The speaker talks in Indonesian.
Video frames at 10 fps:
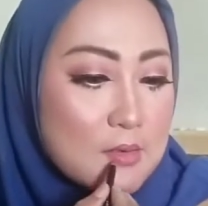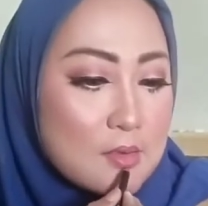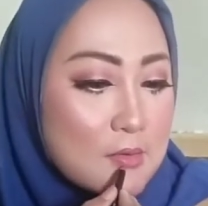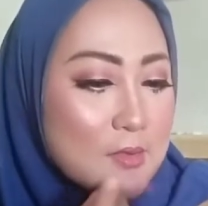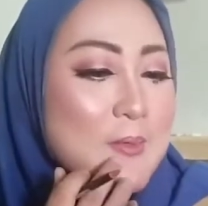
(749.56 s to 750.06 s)

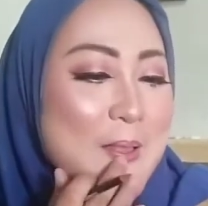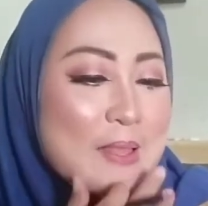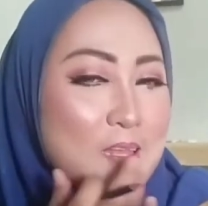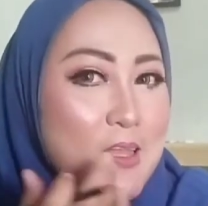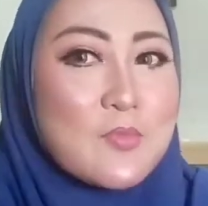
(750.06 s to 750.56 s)
Sophie
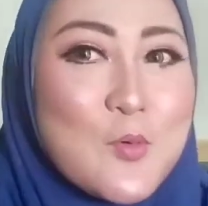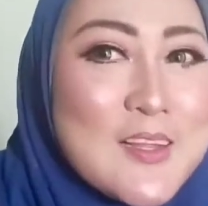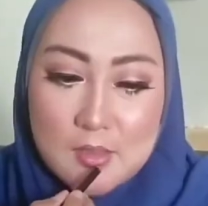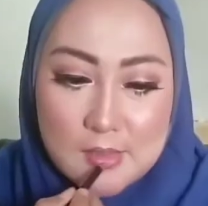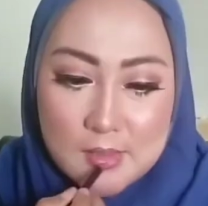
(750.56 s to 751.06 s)
Martin
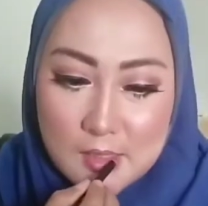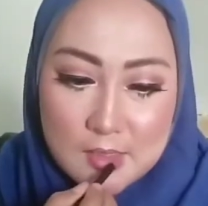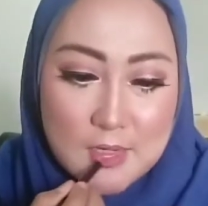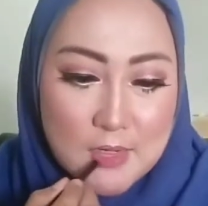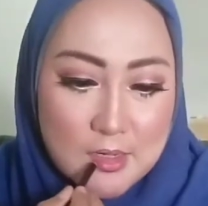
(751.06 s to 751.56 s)
Paris
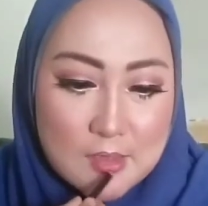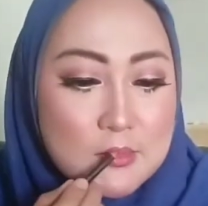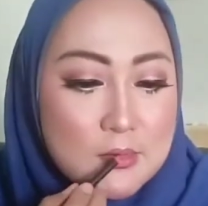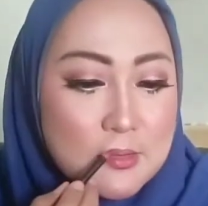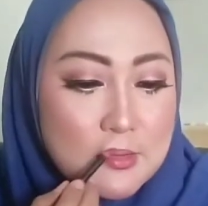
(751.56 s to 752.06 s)

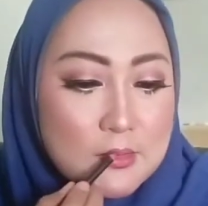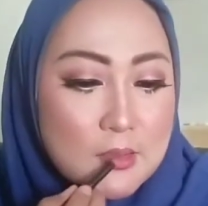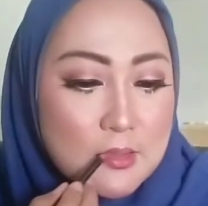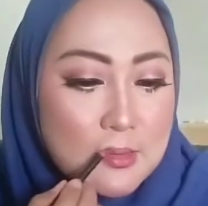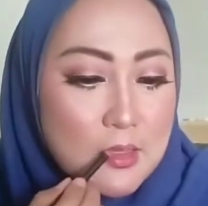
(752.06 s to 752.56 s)
lanjut
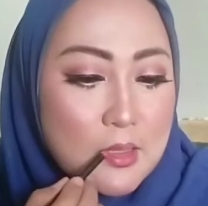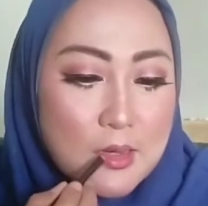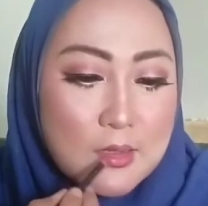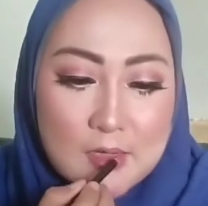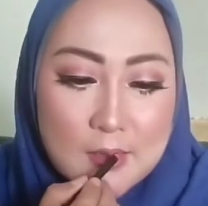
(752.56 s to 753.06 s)
aku
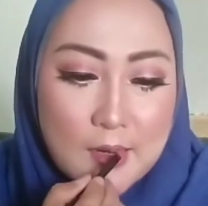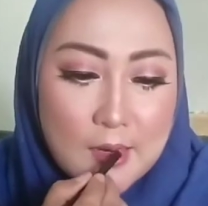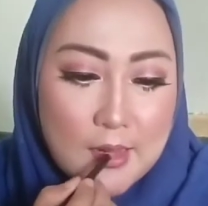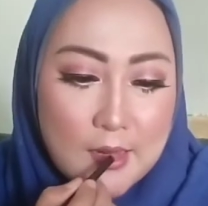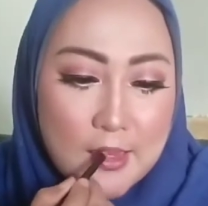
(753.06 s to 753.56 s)

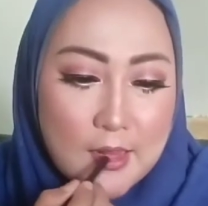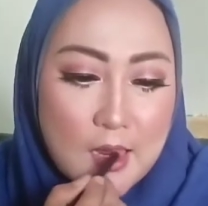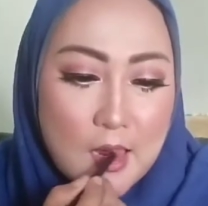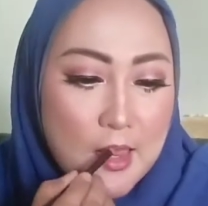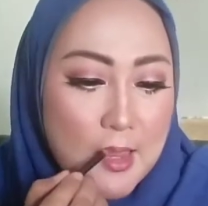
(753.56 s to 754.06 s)
lip
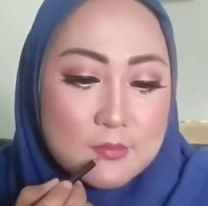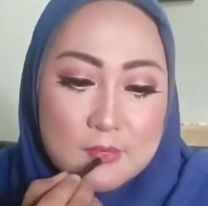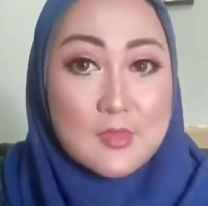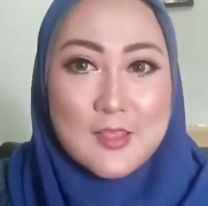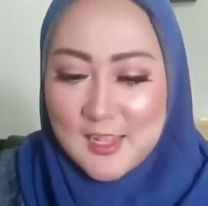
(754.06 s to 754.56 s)
creamnya
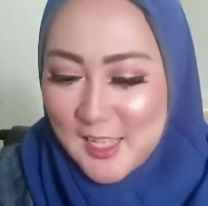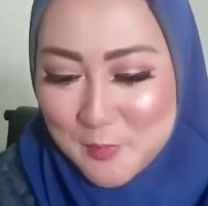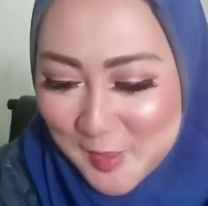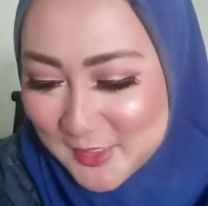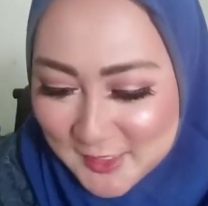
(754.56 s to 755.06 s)
pakai Implora
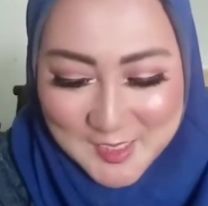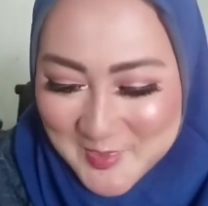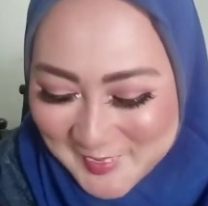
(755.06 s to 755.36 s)
yang shade